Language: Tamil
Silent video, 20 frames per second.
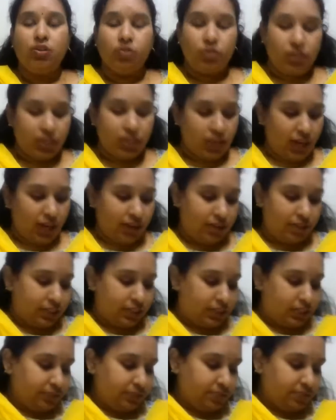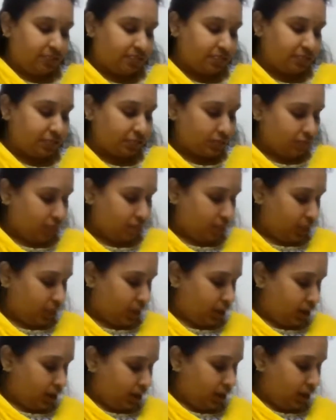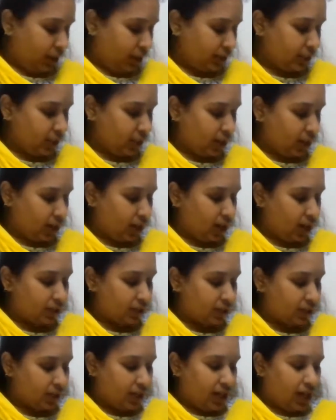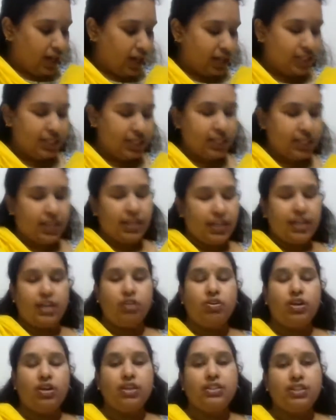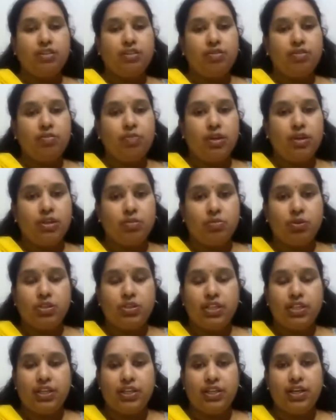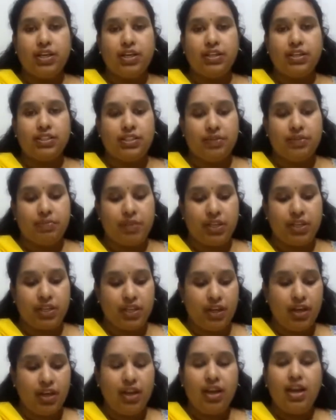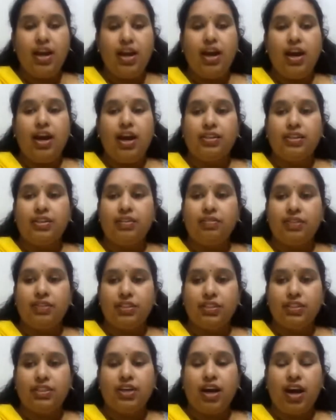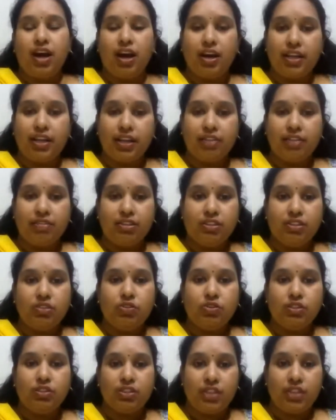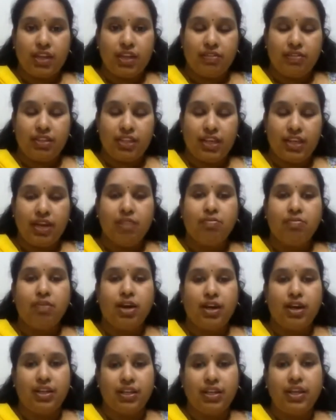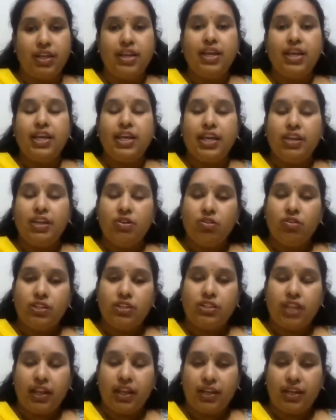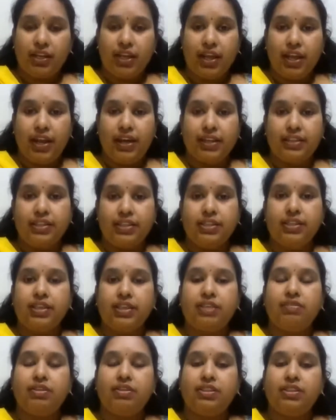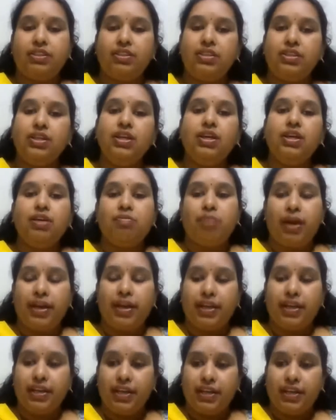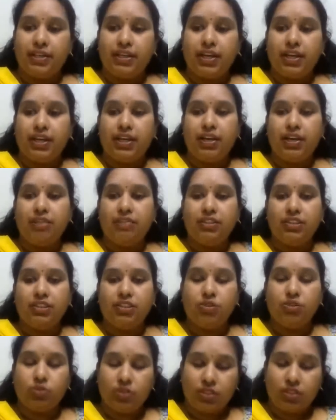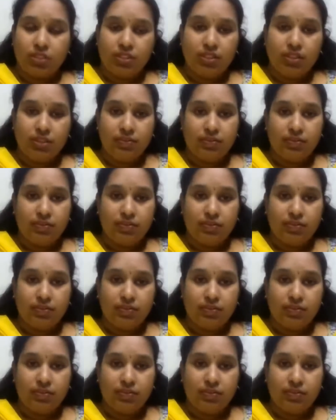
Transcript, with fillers: ஒரு நாள் வந்து அந்த ஆறு ஆற்றங்கரையில உட்காந்து தவம் பண்ணும்போது என்ன ஆகுது அப்படின்னா அந்த வந்து ஆறே வந்து ஒரு தேவதையா மாறி என்னோட தண்ணியை எடுத்து நீ வந்து பயிர்களுக்கெல்லாம் வந்து கொடுத்து